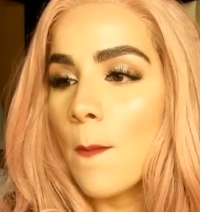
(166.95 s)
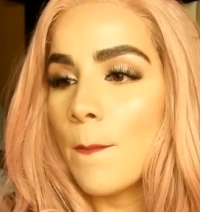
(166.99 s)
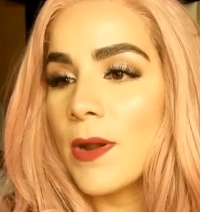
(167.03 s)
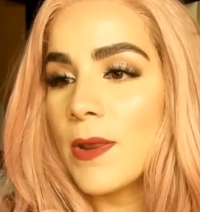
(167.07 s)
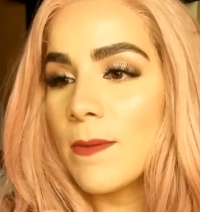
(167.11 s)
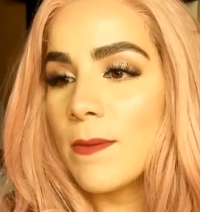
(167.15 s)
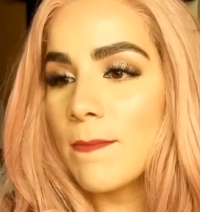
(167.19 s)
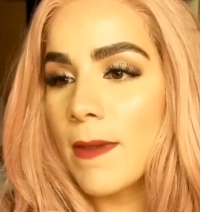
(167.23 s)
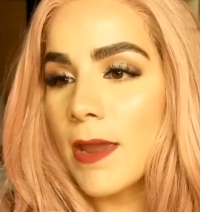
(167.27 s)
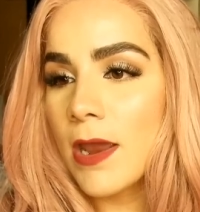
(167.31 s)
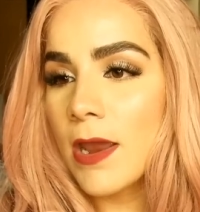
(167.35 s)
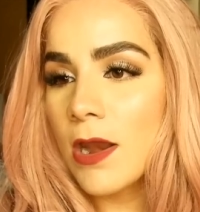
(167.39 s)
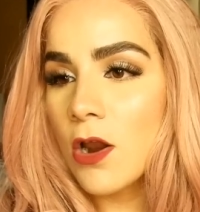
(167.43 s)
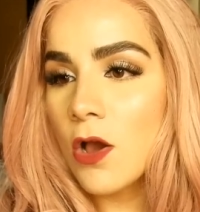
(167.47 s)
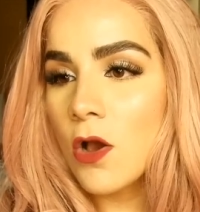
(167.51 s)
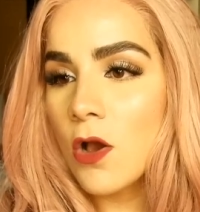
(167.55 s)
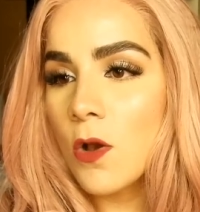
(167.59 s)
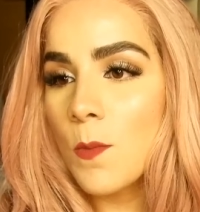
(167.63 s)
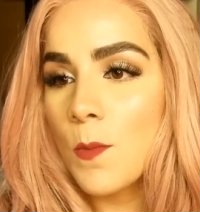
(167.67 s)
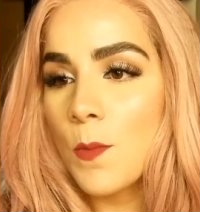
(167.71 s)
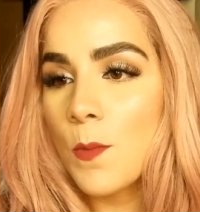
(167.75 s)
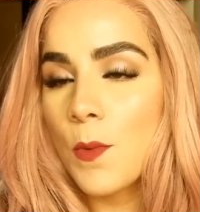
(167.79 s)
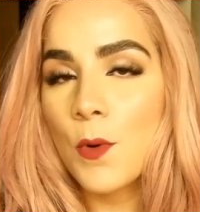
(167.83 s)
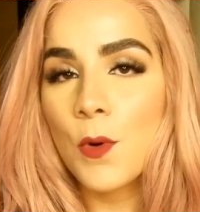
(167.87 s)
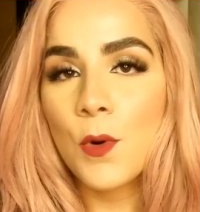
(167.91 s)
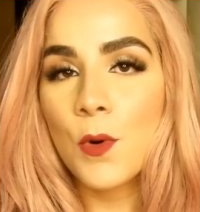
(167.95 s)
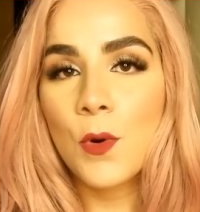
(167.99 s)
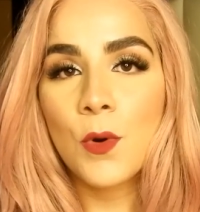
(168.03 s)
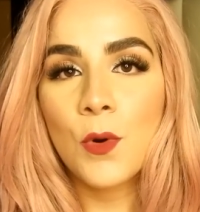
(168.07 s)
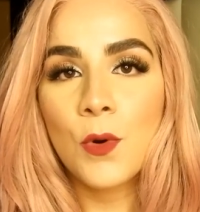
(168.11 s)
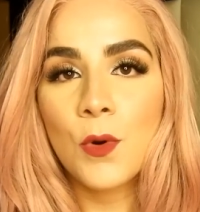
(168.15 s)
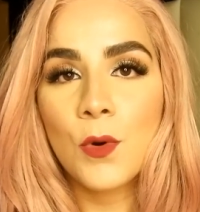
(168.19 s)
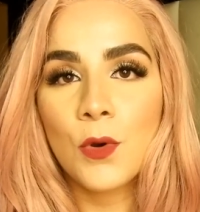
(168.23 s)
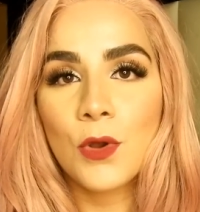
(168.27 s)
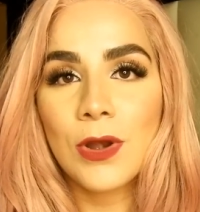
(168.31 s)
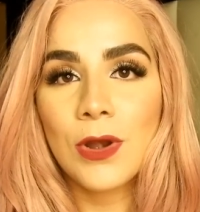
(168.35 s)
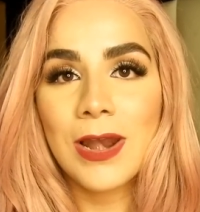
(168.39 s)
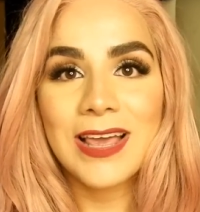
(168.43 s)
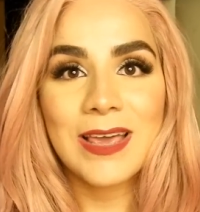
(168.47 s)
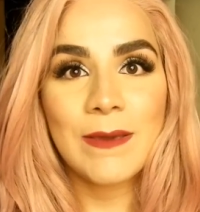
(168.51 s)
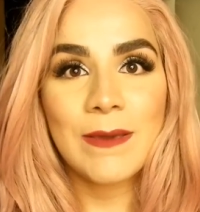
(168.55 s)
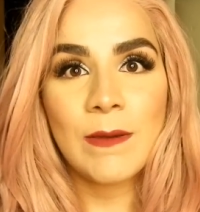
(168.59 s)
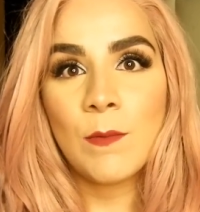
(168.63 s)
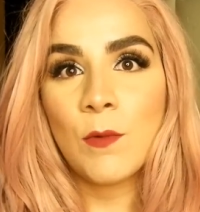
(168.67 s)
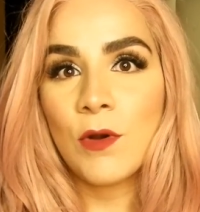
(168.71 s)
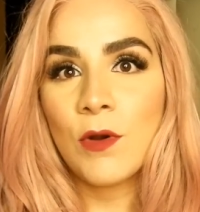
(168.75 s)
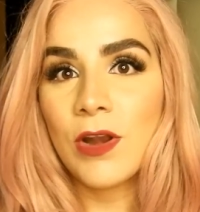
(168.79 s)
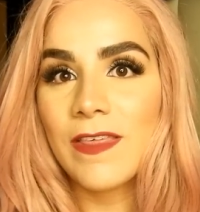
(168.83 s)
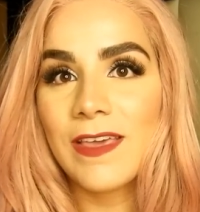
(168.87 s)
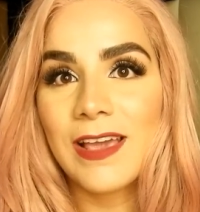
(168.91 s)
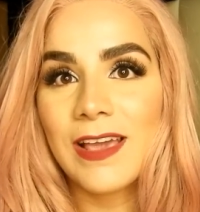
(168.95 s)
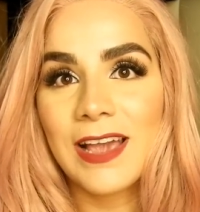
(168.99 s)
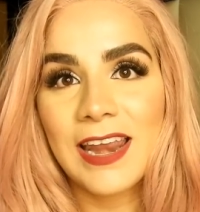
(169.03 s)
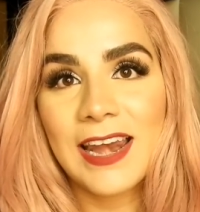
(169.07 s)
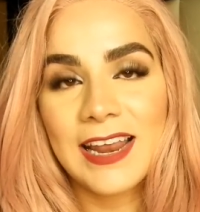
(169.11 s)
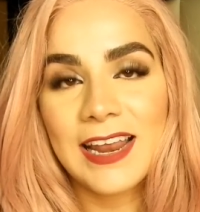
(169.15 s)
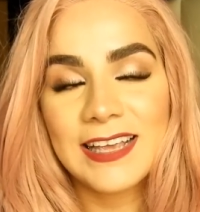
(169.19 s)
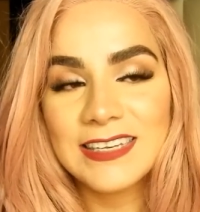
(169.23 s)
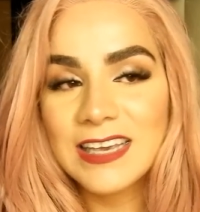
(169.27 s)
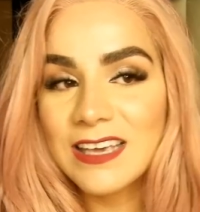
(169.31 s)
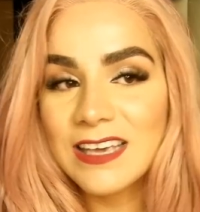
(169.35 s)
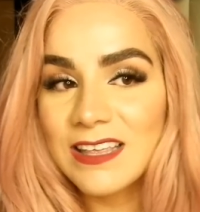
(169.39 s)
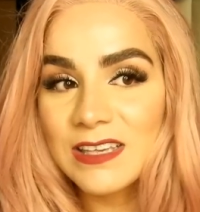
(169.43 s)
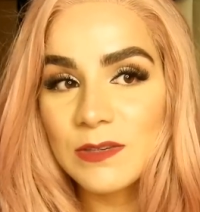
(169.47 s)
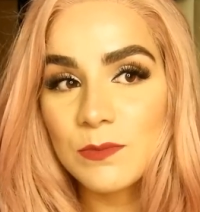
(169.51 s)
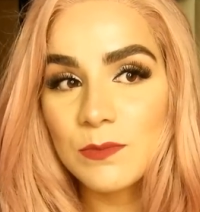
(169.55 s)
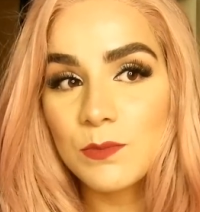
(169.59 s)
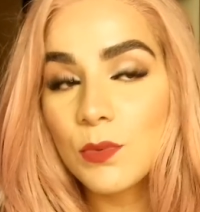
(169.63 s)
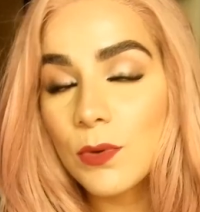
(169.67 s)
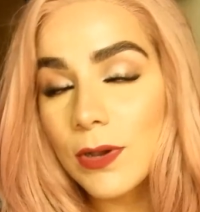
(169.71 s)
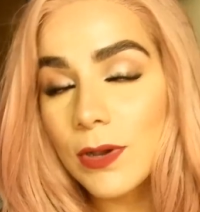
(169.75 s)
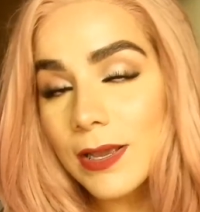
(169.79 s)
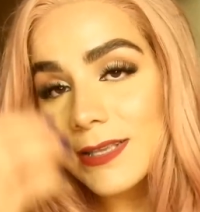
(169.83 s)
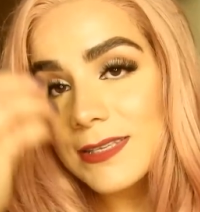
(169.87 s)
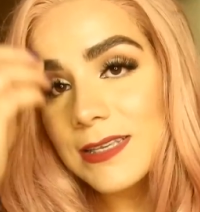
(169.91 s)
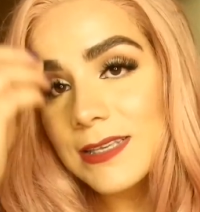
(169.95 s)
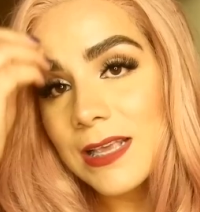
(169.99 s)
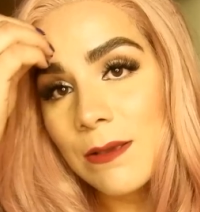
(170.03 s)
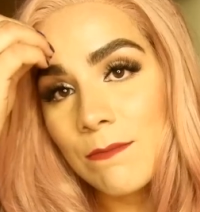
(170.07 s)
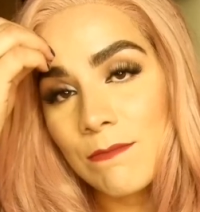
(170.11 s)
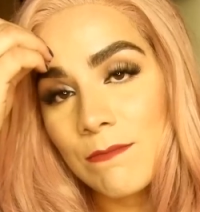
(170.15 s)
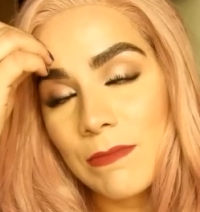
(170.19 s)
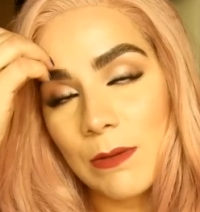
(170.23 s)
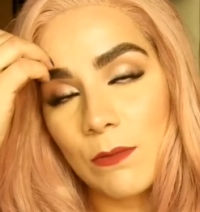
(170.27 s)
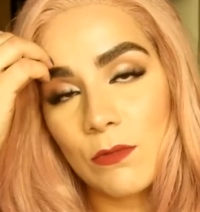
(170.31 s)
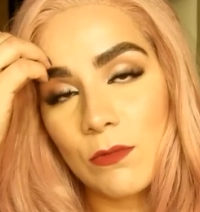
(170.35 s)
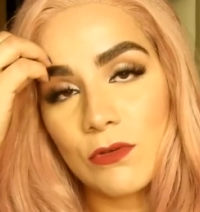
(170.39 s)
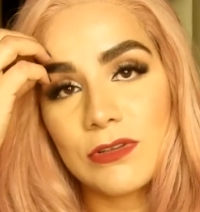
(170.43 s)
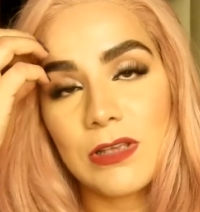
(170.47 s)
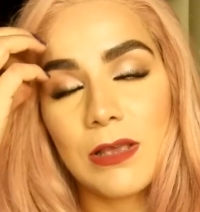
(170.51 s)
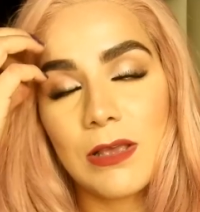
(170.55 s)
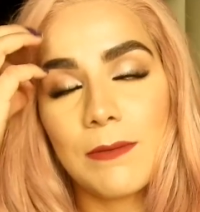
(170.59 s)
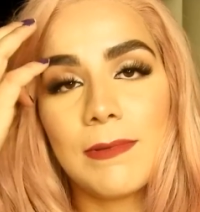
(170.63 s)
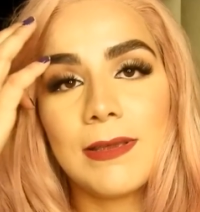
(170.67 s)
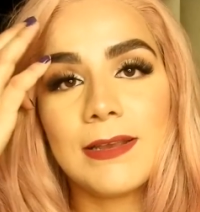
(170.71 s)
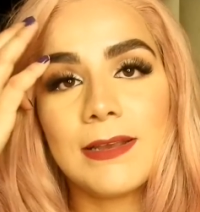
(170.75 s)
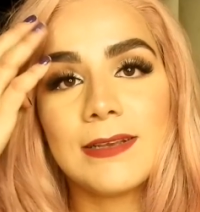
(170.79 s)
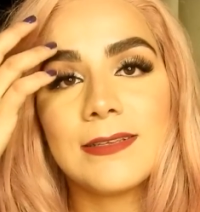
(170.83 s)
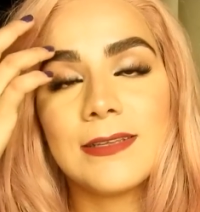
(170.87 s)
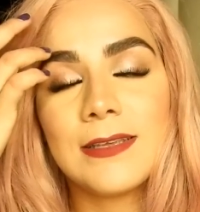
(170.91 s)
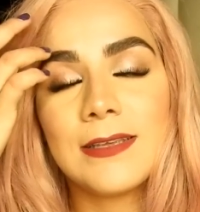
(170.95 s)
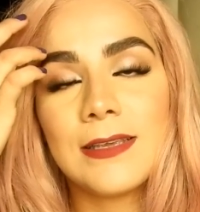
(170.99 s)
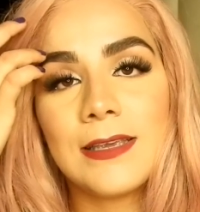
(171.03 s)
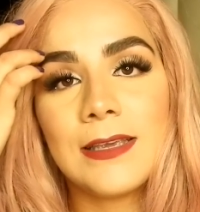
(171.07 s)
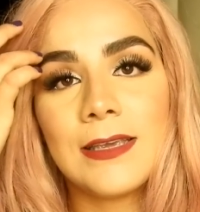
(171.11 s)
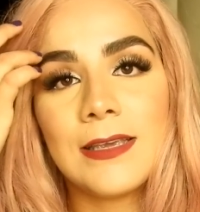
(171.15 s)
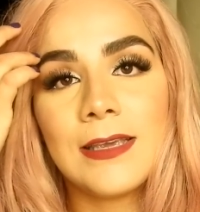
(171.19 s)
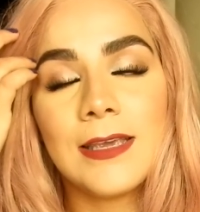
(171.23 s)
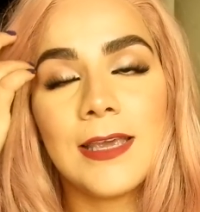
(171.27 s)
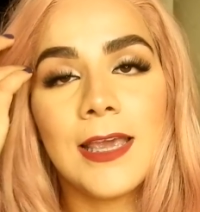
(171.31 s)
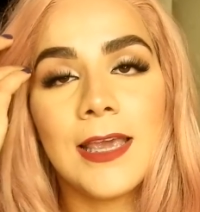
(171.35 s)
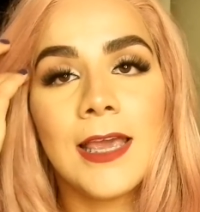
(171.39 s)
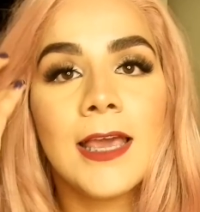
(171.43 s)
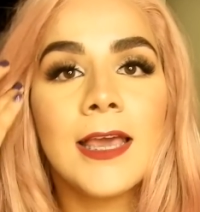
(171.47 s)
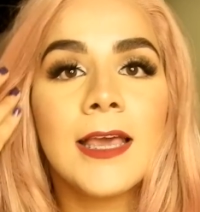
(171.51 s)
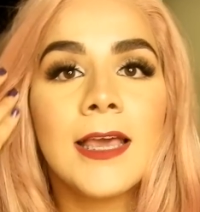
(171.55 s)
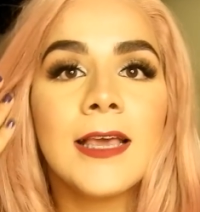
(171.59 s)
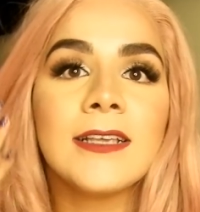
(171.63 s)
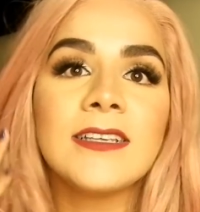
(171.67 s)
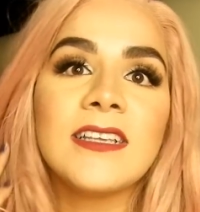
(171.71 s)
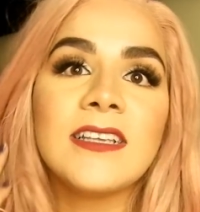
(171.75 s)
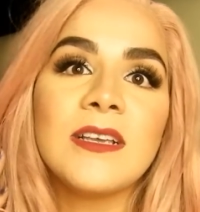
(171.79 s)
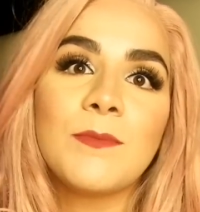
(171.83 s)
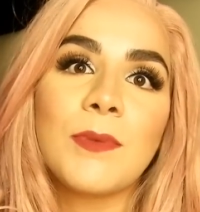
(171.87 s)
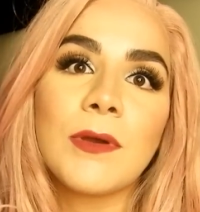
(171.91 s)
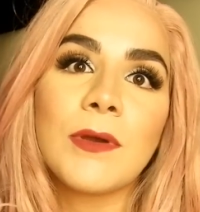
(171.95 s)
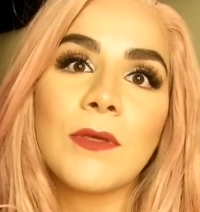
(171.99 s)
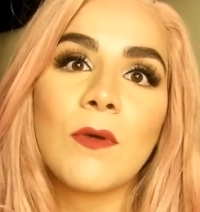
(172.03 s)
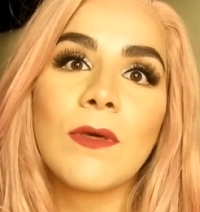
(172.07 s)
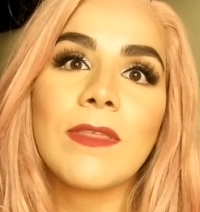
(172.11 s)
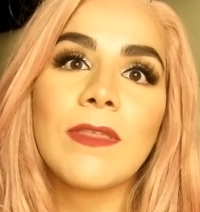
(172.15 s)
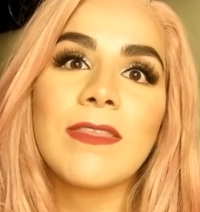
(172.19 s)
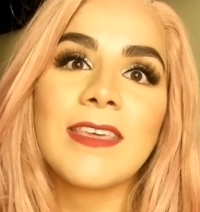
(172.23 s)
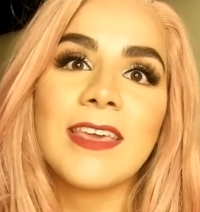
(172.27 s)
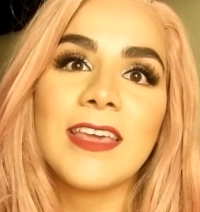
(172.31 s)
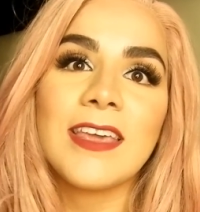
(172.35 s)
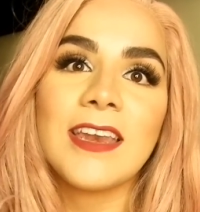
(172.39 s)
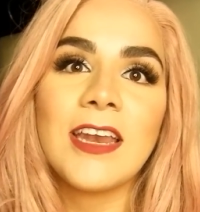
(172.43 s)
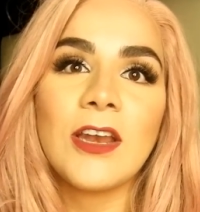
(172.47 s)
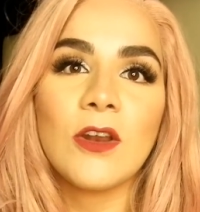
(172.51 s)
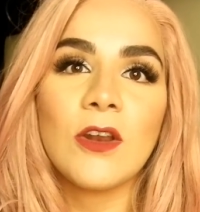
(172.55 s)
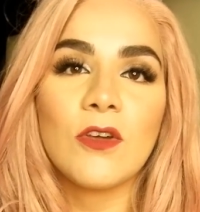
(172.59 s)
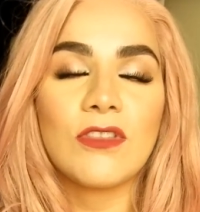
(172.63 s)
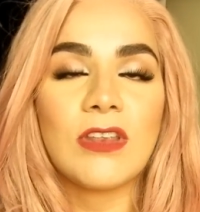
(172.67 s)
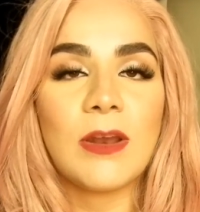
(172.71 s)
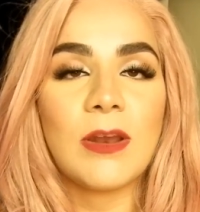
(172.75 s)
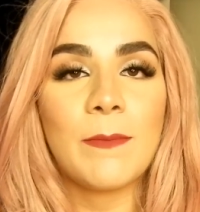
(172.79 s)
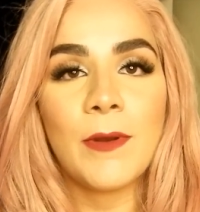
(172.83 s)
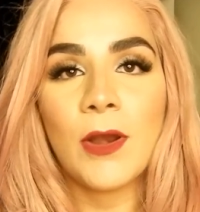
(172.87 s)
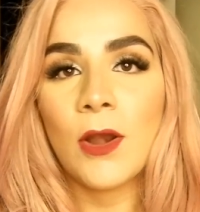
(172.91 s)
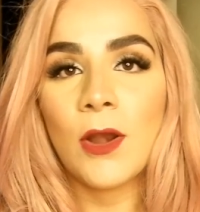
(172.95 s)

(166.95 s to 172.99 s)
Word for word: Primero por la que me moría de ganas, ya después vamos a ver si, si puedo adquirir otra.